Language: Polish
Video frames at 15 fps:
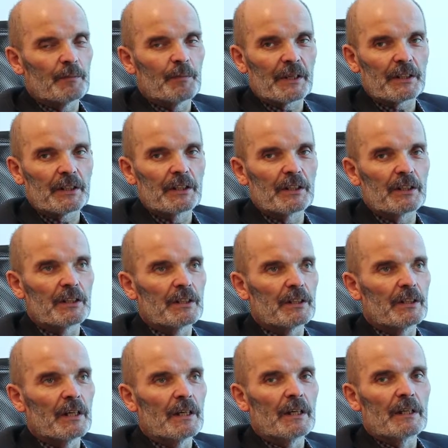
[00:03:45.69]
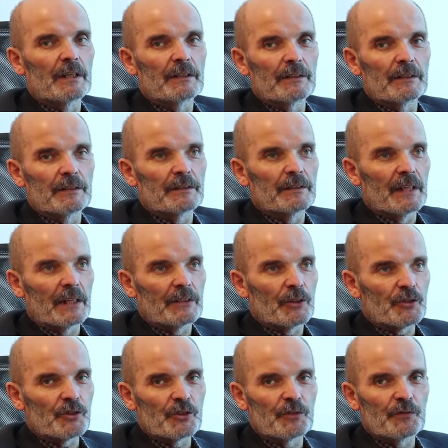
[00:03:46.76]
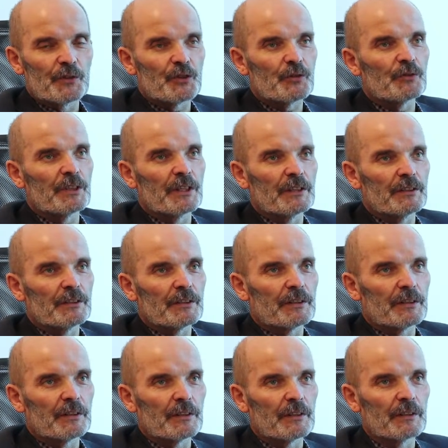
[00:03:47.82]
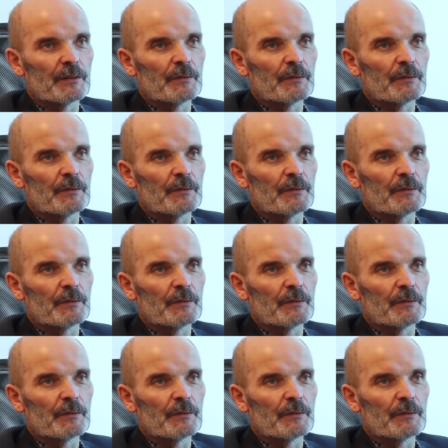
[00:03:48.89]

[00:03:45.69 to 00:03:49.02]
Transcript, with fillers: parkingi e, na dosyć wysuniętych